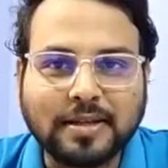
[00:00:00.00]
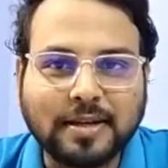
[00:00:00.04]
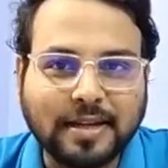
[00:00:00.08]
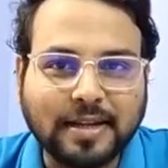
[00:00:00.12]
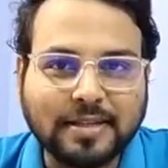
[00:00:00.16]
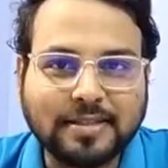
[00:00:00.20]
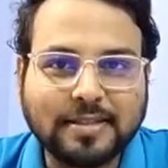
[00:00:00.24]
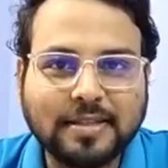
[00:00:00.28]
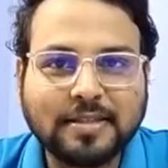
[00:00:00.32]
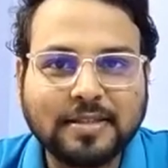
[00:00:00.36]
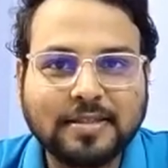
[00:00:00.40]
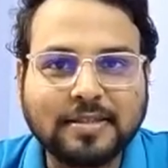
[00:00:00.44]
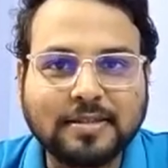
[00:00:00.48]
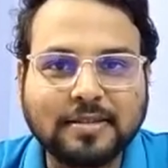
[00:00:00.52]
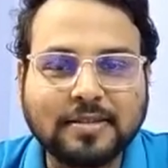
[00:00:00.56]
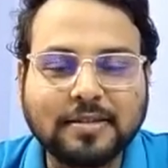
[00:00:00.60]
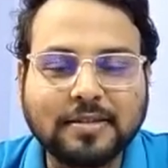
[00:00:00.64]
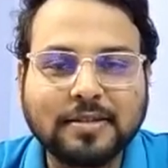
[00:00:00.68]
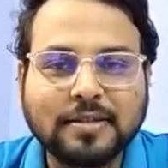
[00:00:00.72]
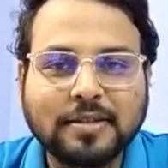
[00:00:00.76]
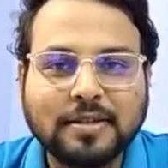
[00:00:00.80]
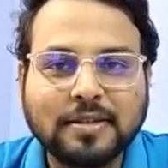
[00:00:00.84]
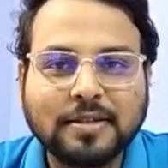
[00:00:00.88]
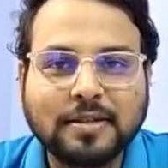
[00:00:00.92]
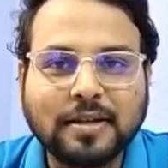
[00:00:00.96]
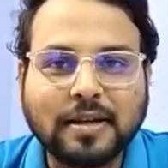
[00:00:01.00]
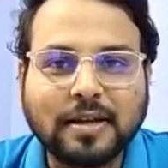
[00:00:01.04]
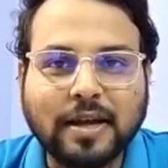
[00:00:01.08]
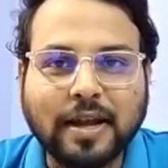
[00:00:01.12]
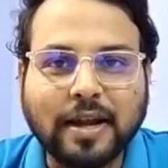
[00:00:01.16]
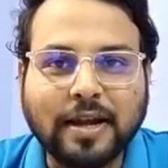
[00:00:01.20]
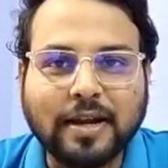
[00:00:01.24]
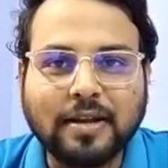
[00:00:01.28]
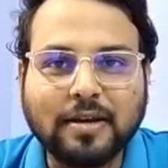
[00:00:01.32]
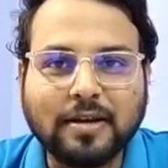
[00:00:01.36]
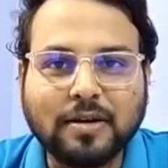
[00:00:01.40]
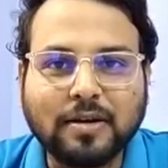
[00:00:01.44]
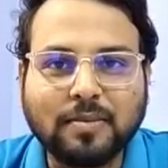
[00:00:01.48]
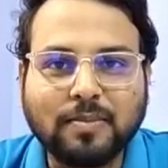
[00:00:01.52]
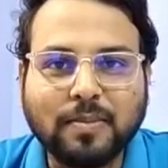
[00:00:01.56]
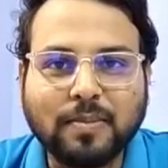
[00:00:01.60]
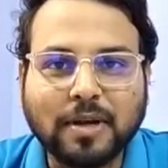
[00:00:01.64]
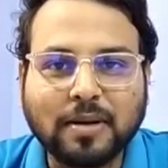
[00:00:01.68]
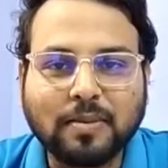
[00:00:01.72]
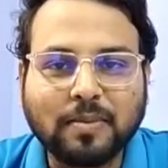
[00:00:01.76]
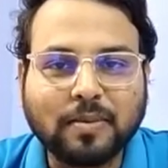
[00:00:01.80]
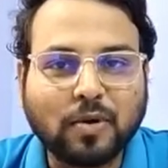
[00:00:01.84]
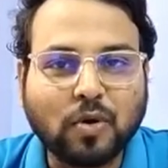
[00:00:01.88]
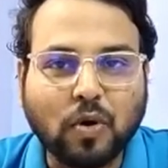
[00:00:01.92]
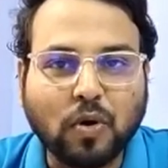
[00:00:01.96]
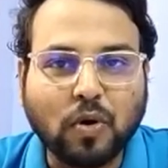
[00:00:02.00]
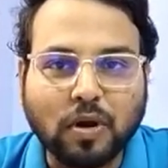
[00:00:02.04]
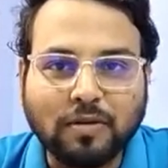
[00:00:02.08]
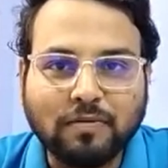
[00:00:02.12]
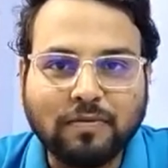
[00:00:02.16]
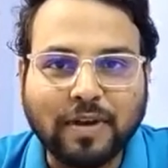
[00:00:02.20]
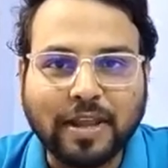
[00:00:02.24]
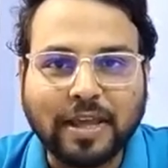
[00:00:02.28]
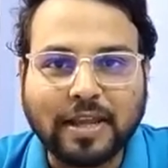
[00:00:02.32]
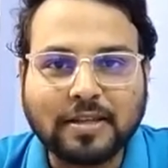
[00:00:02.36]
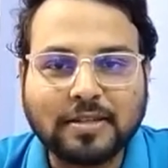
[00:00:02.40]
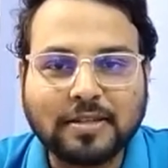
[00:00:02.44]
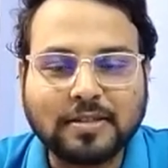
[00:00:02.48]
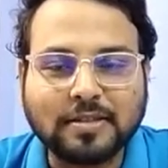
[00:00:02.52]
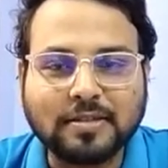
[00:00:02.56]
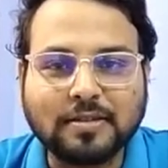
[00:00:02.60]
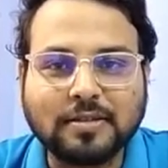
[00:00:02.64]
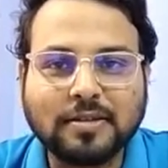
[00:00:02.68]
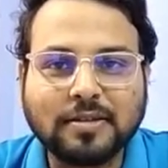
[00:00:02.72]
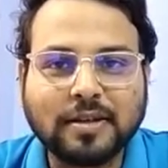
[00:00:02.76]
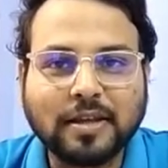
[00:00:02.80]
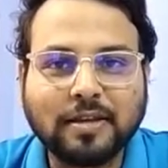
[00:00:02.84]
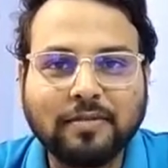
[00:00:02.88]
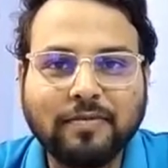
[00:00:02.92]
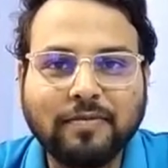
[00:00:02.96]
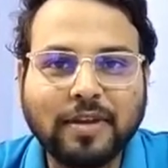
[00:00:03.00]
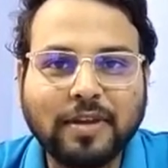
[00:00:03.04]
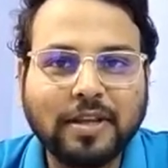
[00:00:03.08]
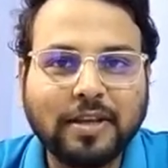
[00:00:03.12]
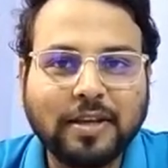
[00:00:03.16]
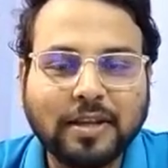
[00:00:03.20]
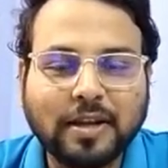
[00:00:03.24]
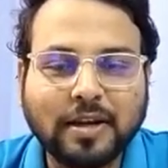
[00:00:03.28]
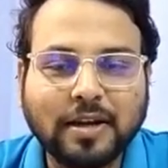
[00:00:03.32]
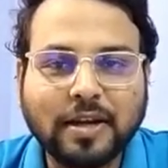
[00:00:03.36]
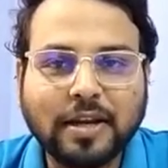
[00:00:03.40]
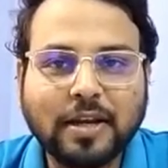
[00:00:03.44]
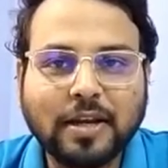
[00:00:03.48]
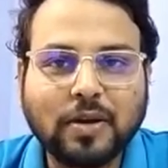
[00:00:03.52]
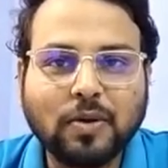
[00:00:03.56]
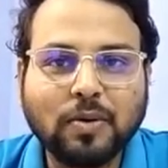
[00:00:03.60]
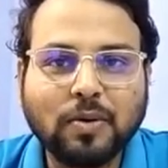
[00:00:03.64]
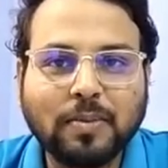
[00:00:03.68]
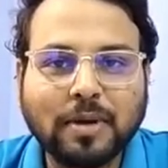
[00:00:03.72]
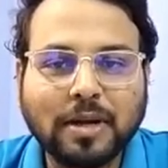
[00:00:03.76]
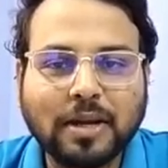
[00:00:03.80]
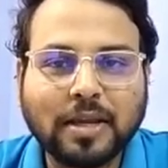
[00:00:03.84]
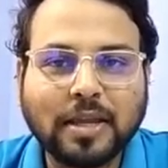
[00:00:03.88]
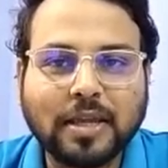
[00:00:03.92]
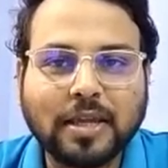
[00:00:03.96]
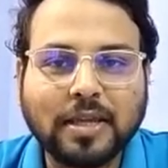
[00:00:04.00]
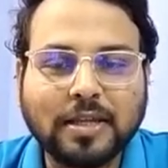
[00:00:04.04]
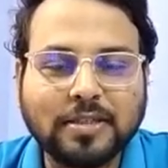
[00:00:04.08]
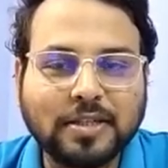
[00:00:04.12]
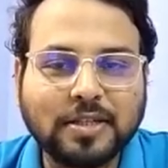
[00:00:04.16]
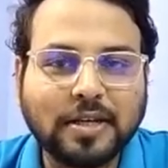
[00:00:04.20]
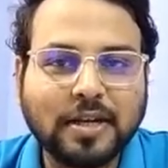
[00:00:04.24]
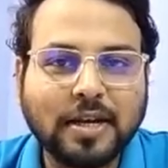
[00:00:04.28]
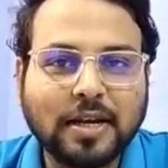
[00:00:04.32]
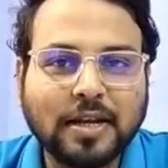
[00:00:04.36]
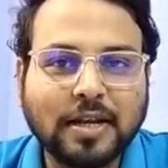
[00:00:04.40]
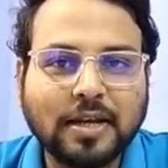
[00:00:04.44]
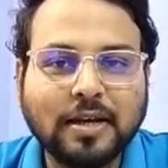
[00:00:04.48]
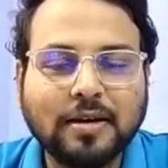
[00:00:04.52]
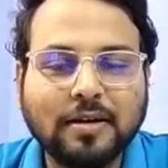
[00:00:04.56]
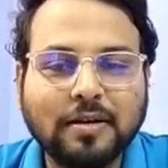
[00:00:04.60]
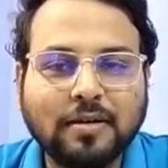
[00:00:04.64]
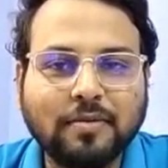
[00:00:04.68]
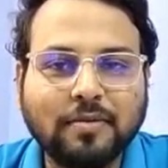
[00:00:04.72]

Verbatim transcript: రైజిన్స్ అండ్ మన కార్న్ ఫ్లేక్స్ వీటన్నిటిలో మనకి జనరల్ గా